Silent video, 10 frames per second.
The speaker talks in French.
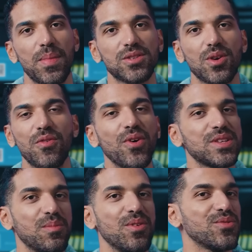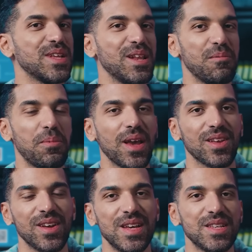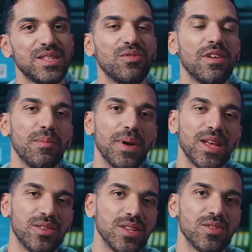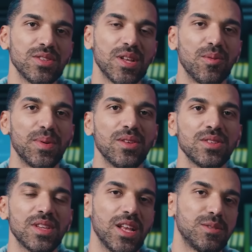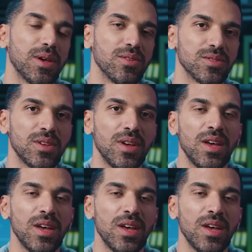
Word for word: Parce que forcément, vous allez les perdre si vous n'avez pas les connaissances, les compétences et de l'expérience.